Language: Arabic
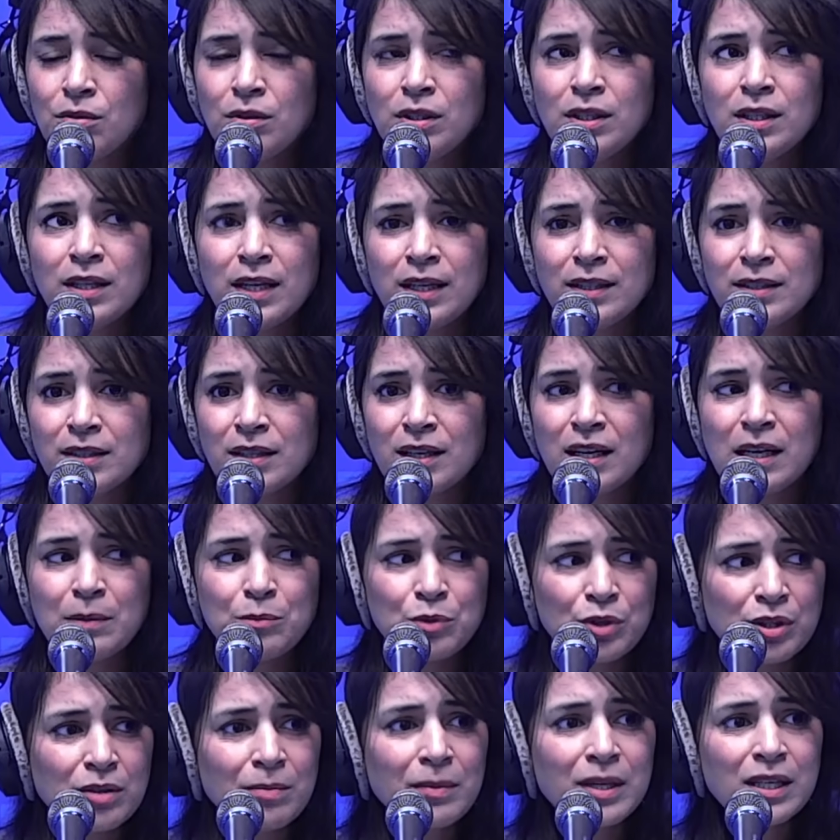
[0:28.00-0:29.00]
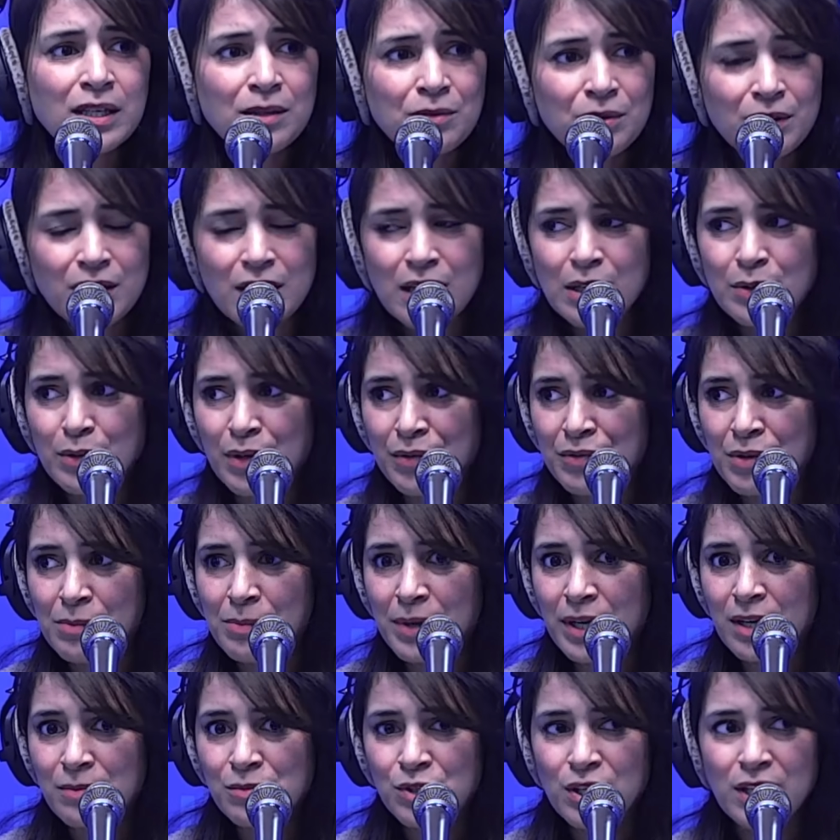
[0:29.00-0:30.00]
والله. وكل الاحترام ونتمناه نراوه في
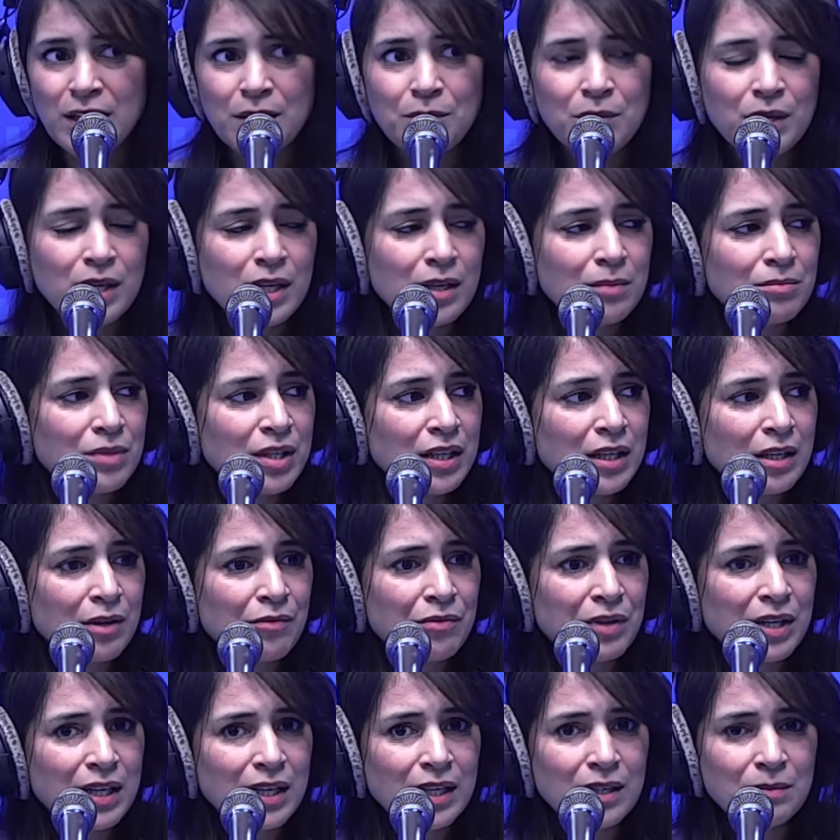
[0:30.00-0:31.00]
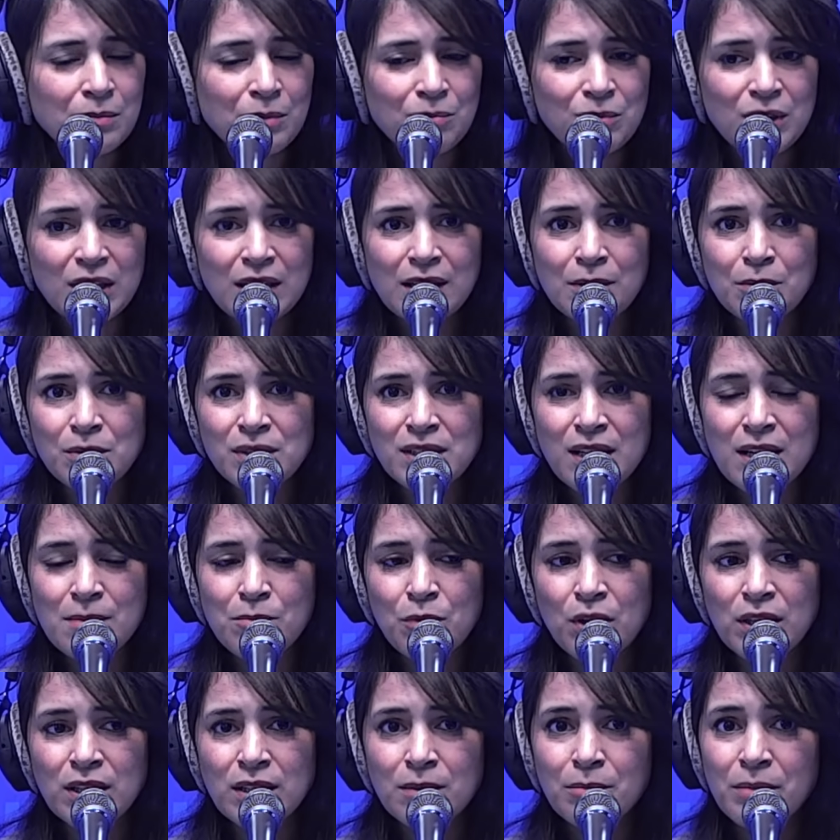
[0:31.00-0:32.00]
البرامج الحواريه نتاعنا وفي الاعلام نتاعنا
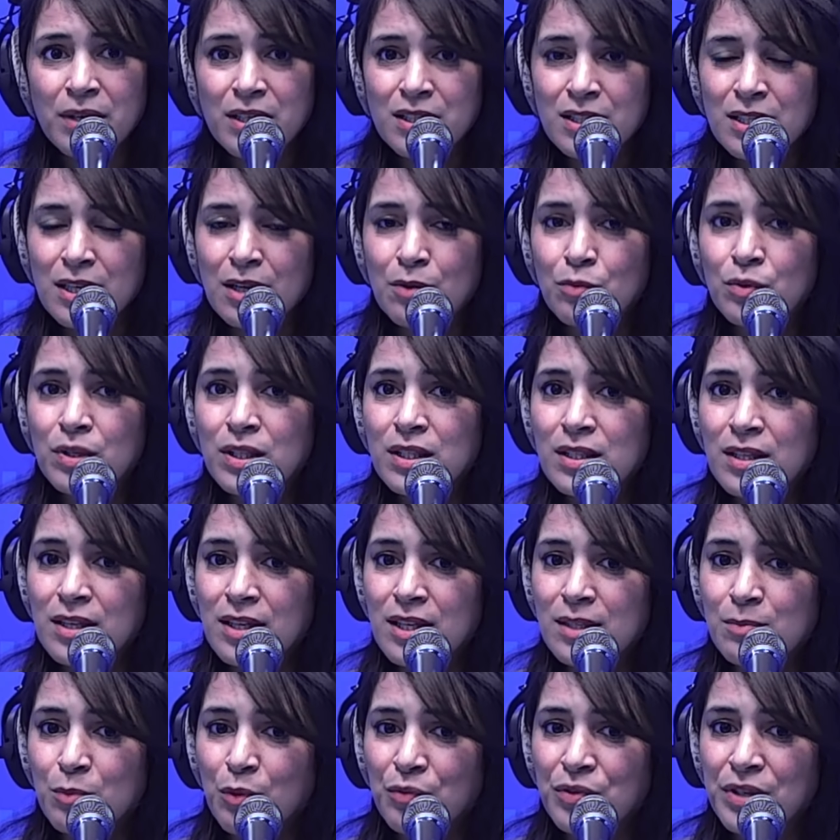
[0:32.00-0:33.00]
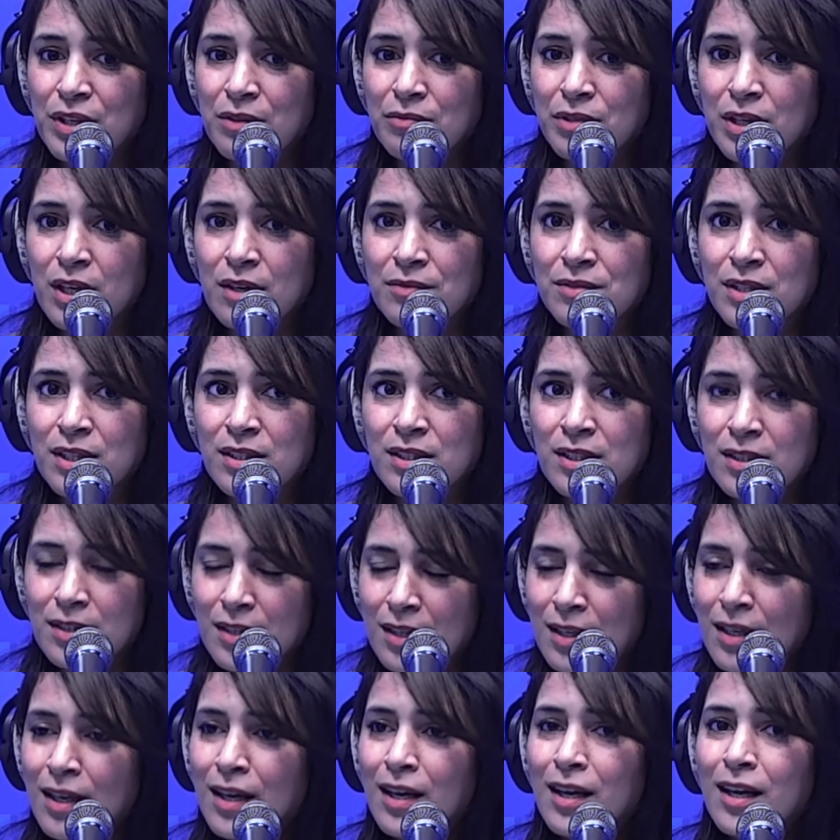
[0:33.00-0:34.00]
ونسلموا عليه برشا والناس اللي يسمعوا فينا في قفصه
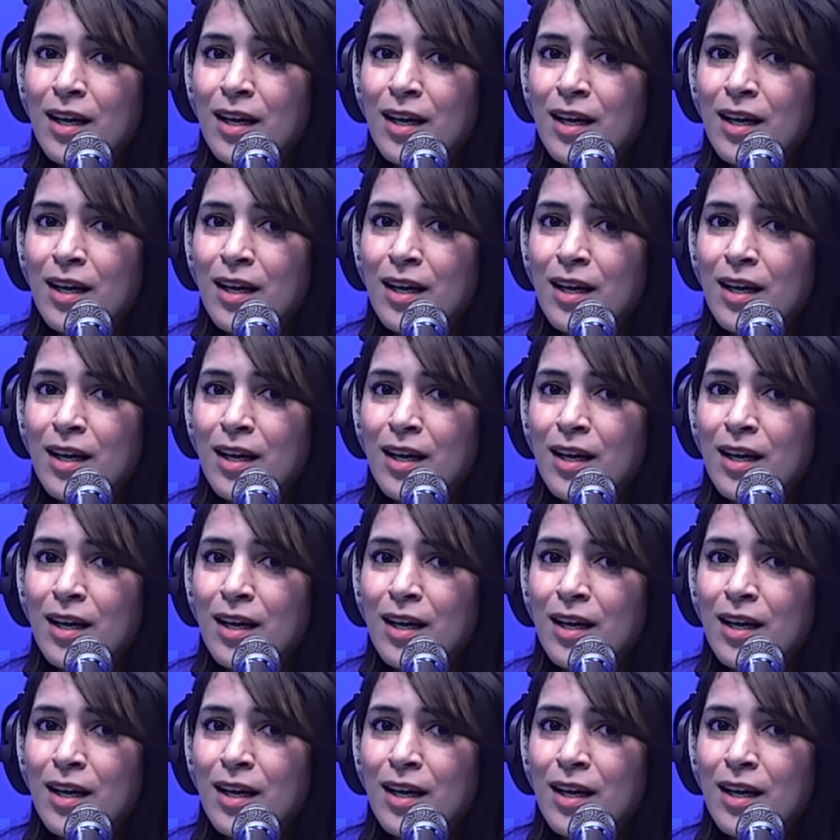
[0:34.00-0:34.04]
زاده